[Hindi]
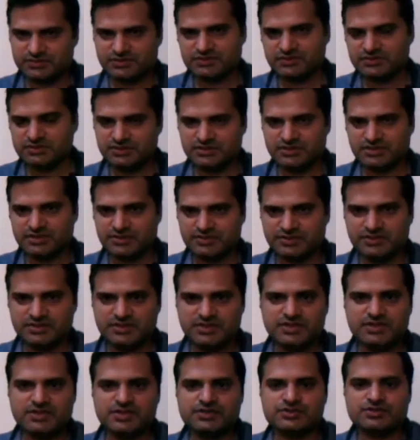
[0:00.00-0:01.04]
ठीक है
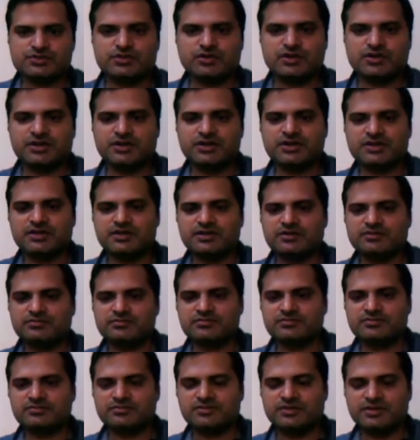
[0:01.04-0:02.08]
सो so, अगर हम
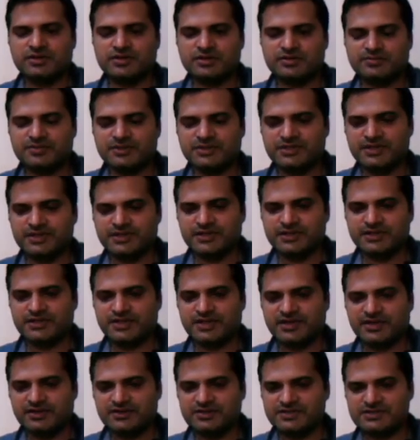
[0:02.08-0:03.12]
यहाँ पे
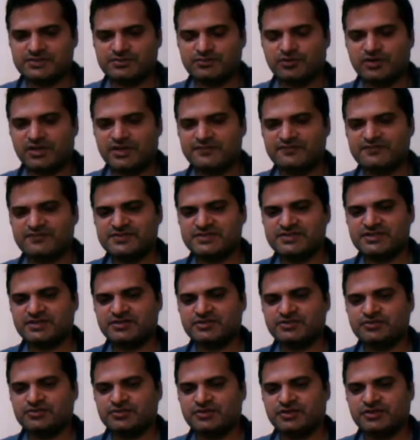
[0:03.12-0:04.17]
देखें स्मॉल एफ जेड
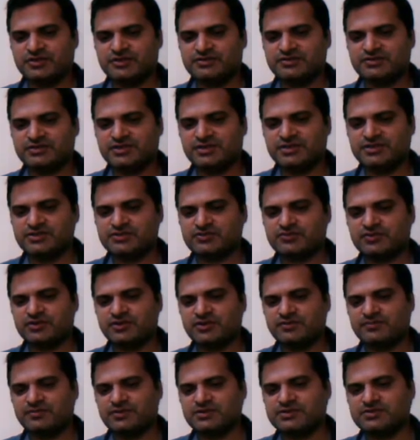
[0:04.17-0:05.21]
जो है जेड
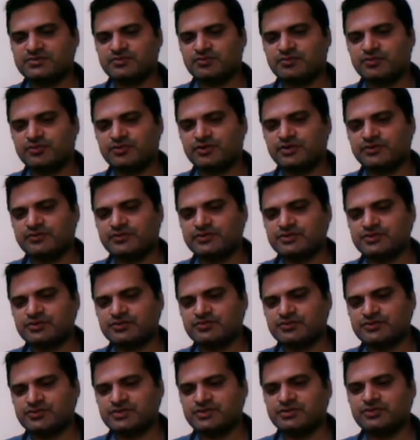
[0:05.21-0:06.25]
स्क्वायर प्लस फोर इक्व
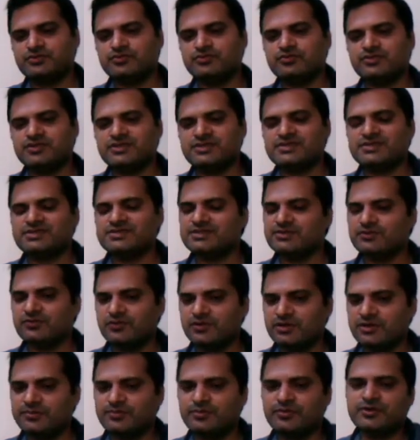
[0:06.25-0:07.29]
टू जीरो दिस इज द
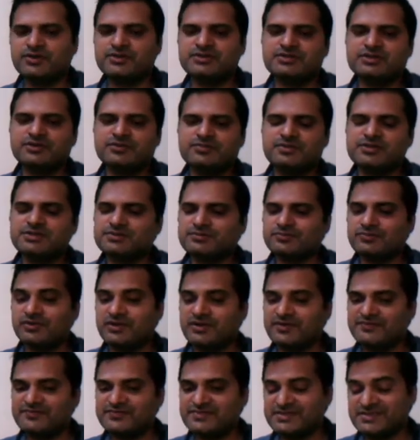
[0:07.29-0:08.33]
ओनली पॉइंट जहाँ पे स्मॉल
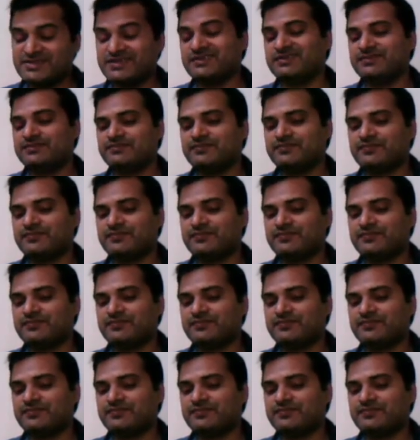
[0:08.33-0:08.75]
एफ जेड